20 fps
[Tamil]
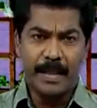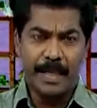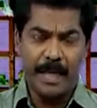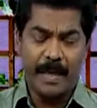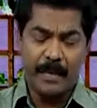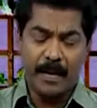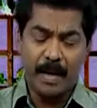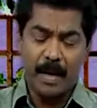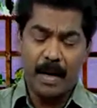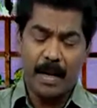
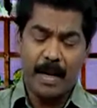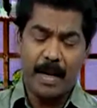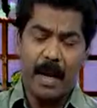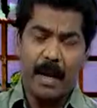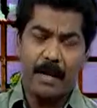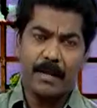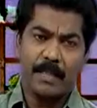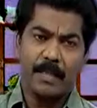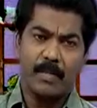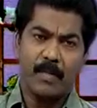தேவனாலே
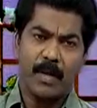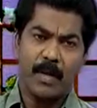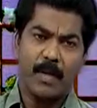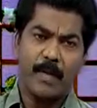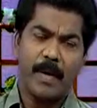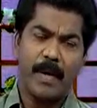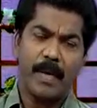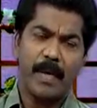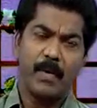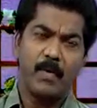
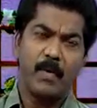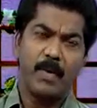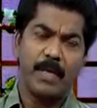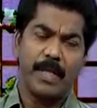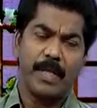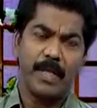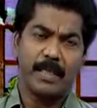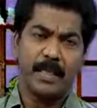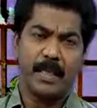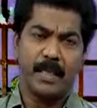ஆசீர்வாதமான ஒரு
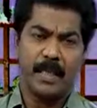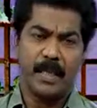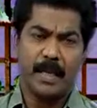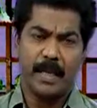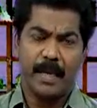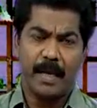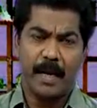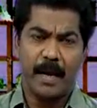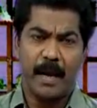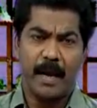
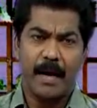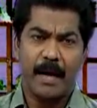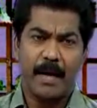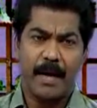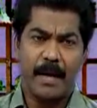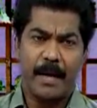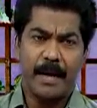தேசத்திற்கு நேராக